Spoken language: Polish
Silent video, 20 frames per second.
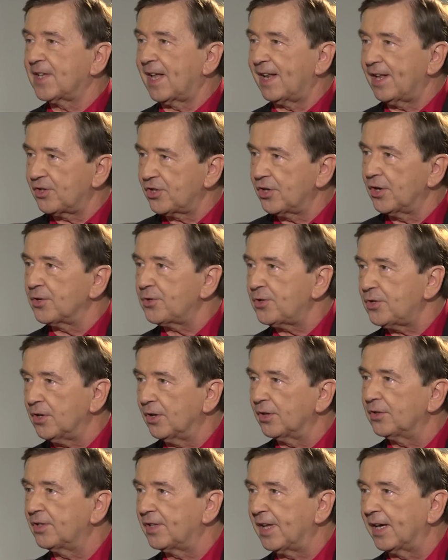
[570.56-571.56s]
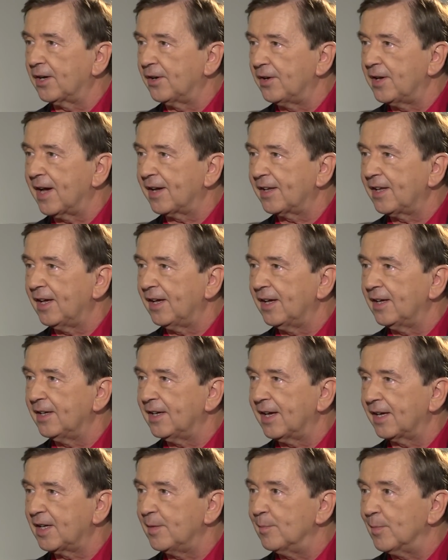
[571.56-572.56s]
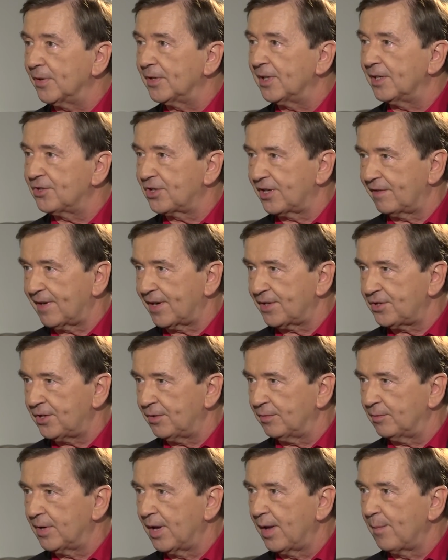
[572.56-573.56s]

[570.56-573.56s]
zależności od tego, jakie, jaki model drzewa się